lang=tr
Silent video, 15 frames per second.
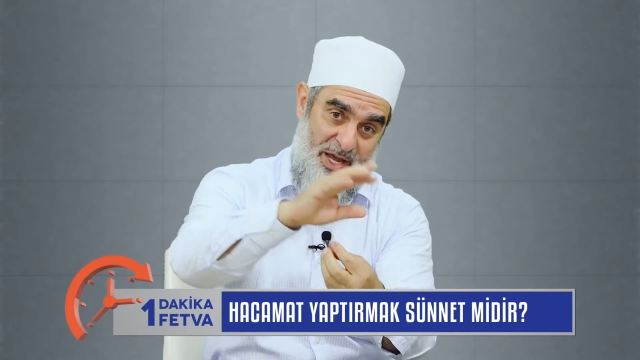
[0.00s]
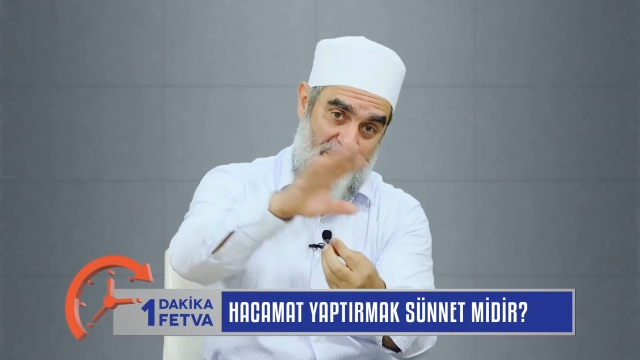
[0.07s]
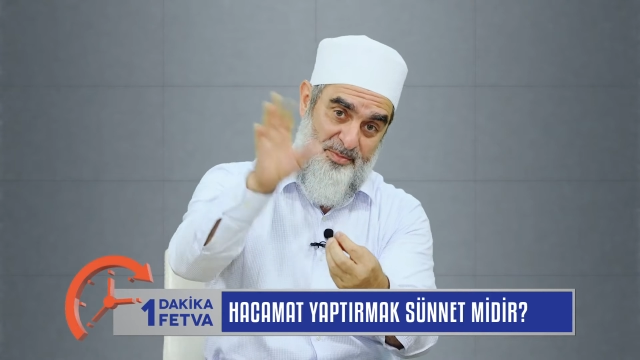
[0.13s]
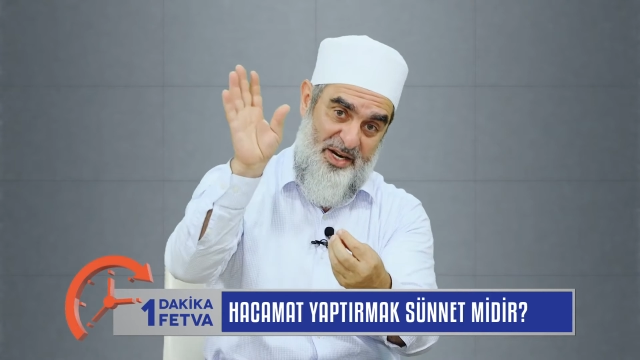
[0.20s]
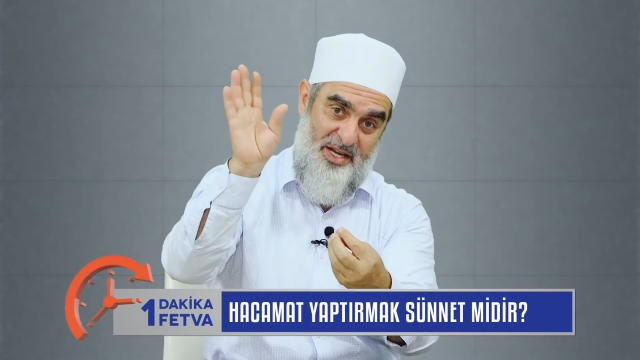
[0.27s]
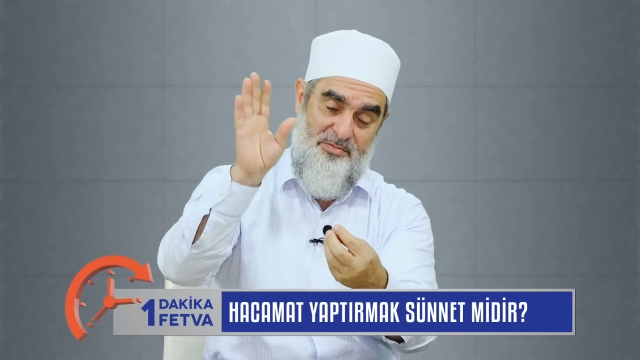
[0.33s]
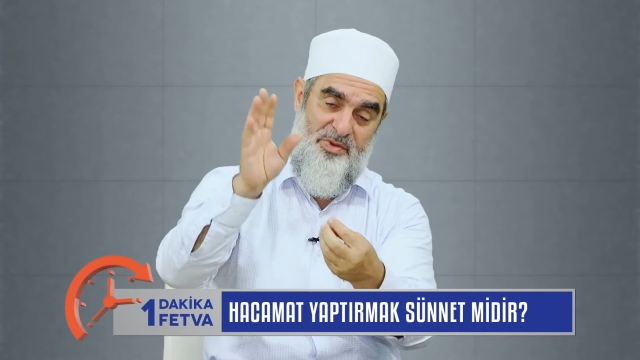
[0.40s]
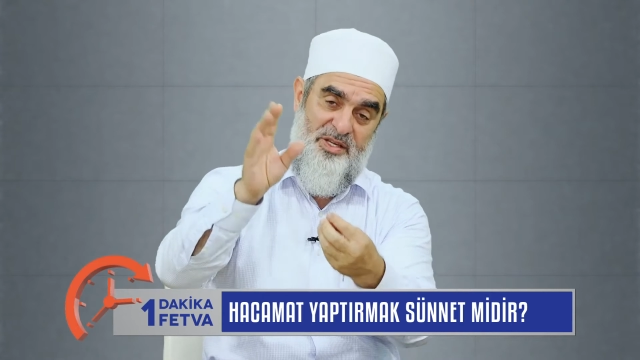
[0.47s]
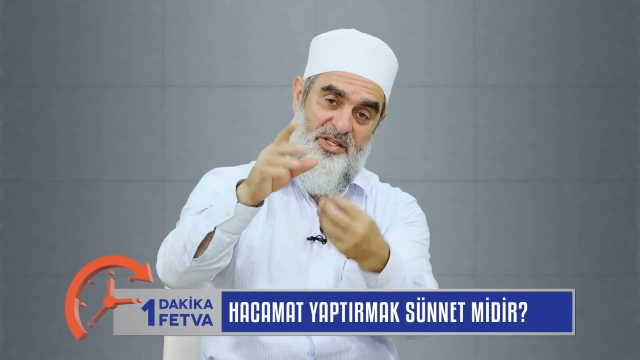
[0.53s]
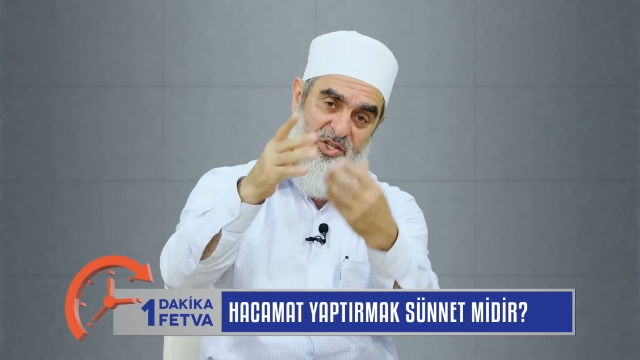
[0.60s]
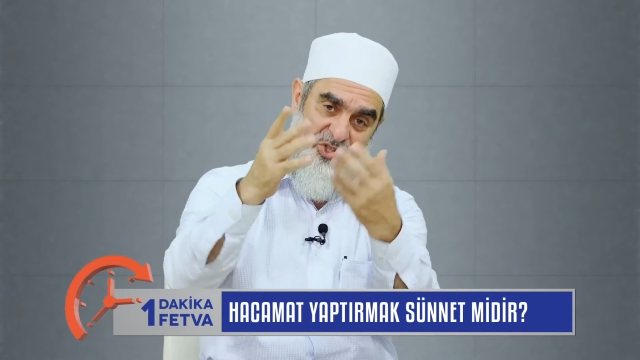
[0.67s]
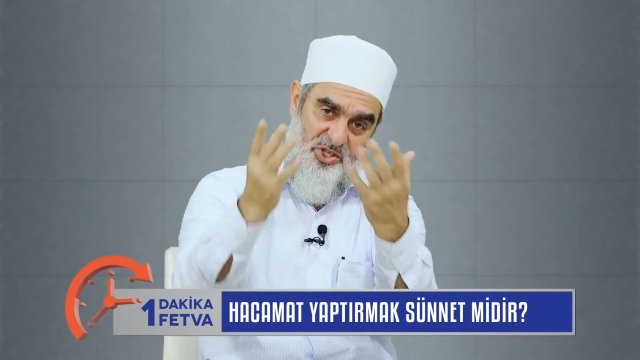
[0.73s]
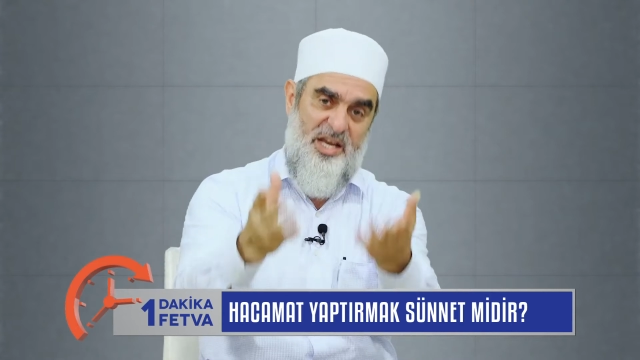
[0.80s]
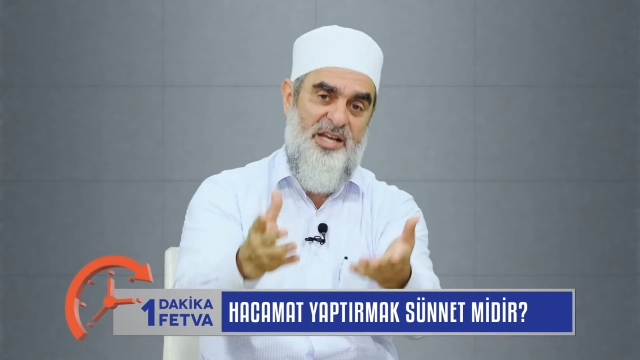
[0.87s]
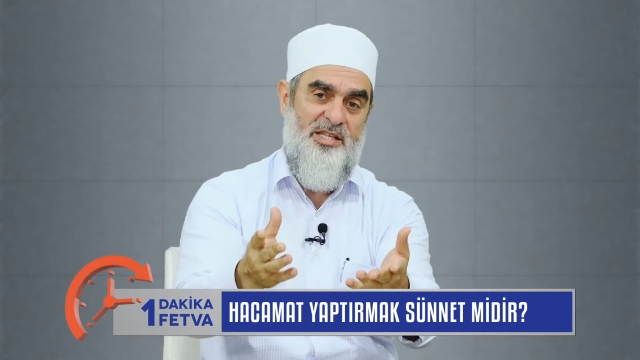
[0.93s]
emretmediği
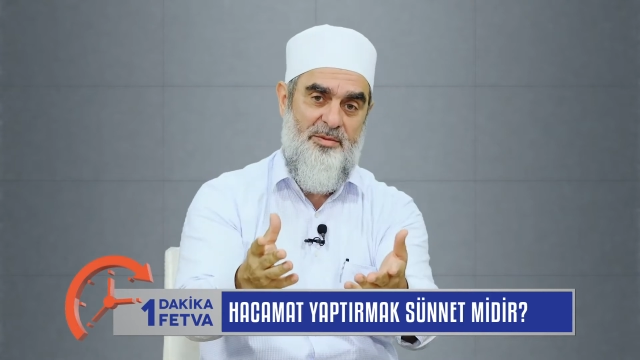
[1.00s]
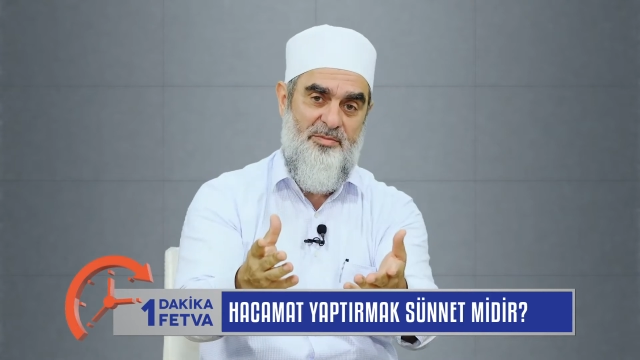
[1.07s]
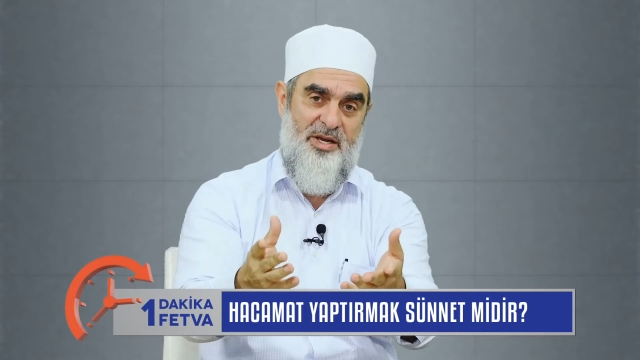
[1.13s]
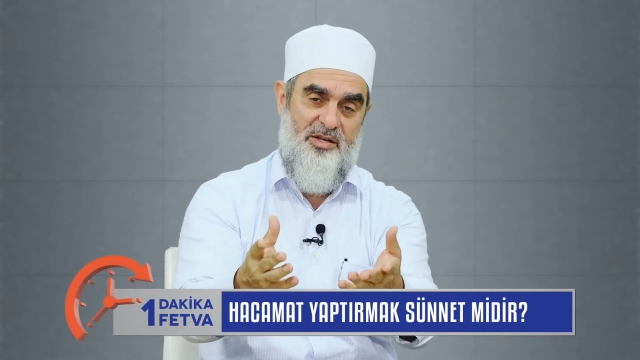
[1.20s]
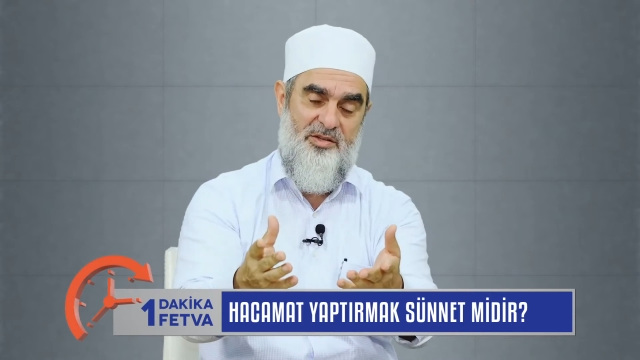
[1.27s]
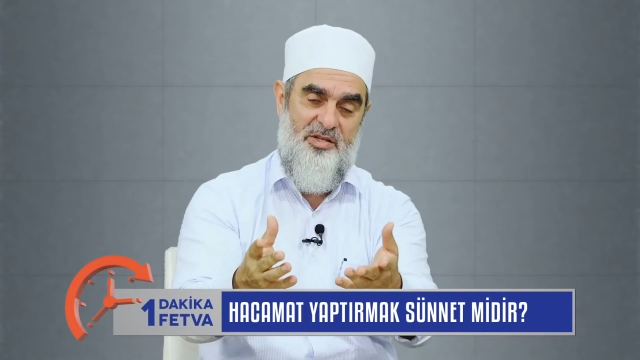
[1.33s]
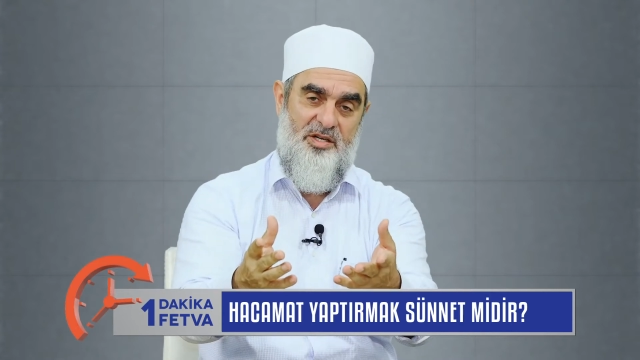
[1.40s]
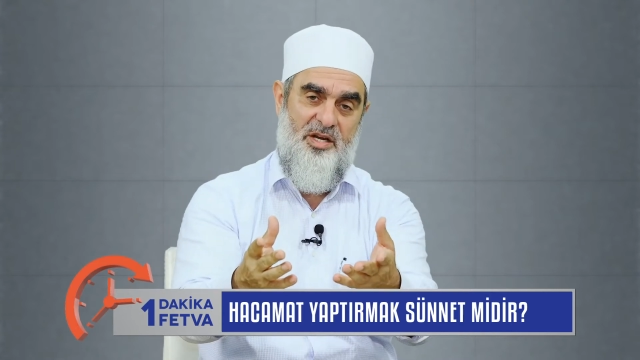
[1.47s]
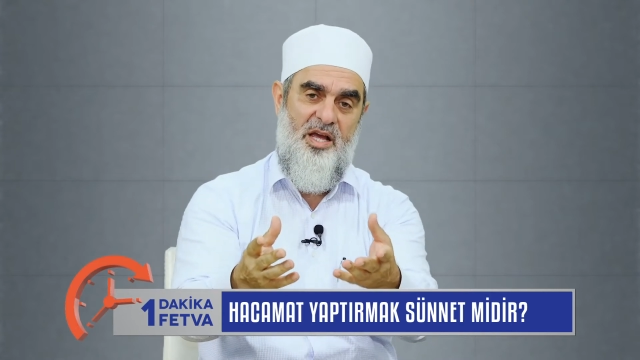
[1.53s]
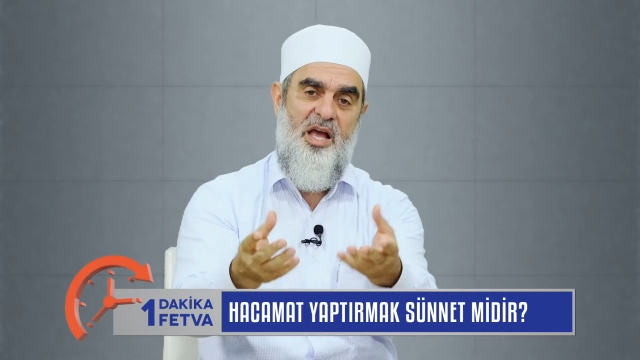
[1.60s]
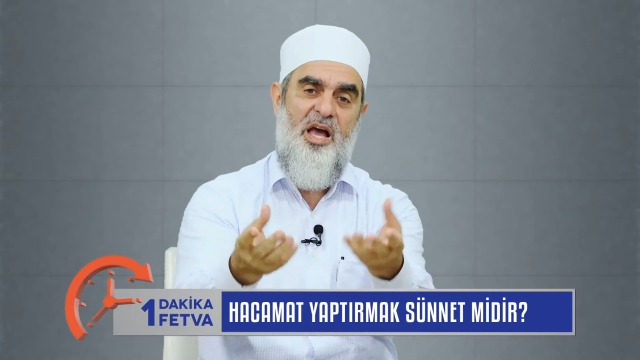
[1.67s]
şey demektir.